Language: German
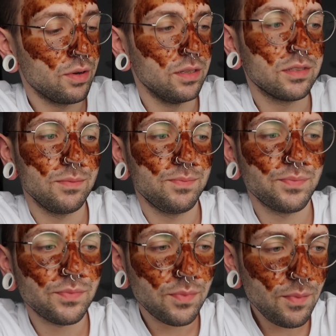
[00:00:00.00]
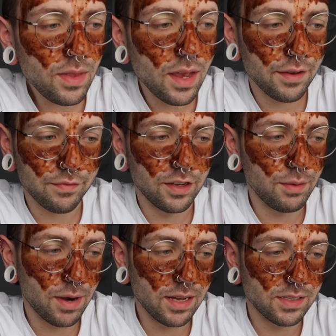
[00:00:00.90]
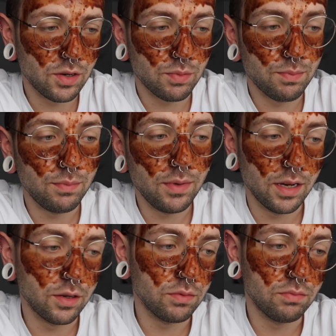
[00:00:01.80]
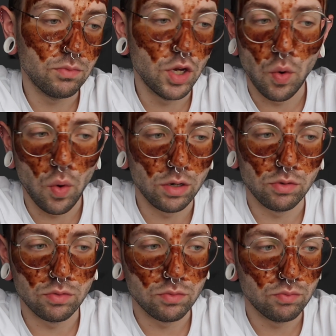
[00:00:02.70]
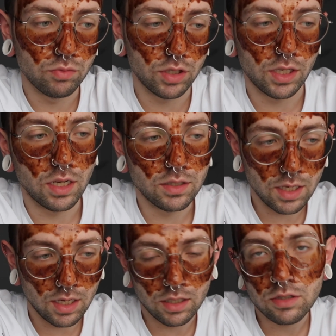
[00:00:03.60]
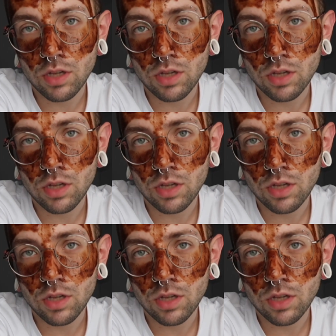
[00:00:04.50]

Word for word: auch ist. Ich finde die Preise auch mega in Ordnung, muss ich ganz ehrlich